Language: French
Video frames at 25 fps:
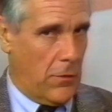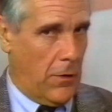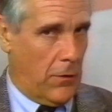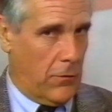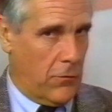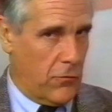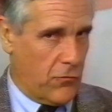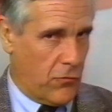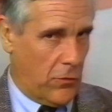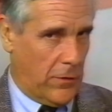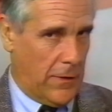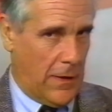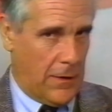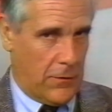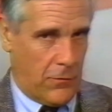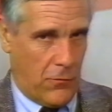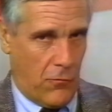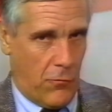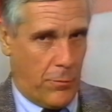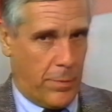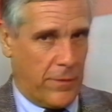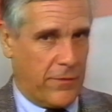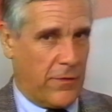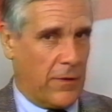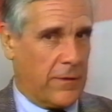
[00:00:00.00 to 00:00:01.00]
dans le journal que
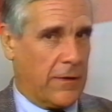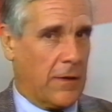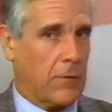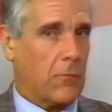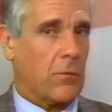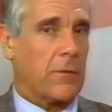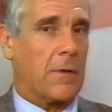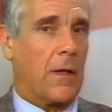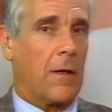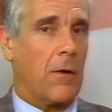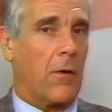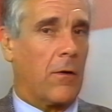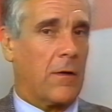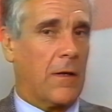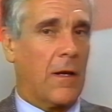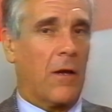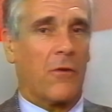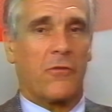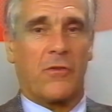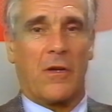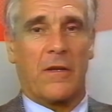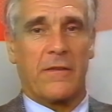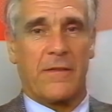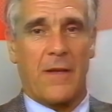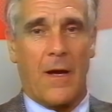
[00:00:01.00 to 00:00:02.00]
vous présentez tout à l'heure, Claire
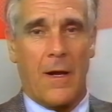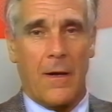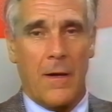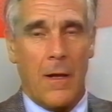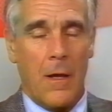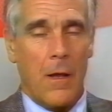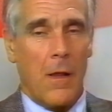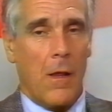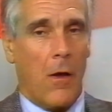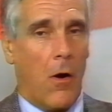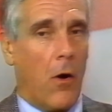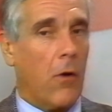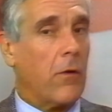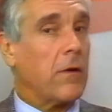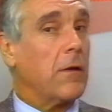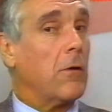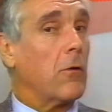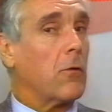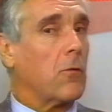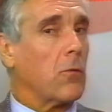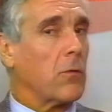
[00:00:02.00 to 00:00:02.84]
Chazal. Henri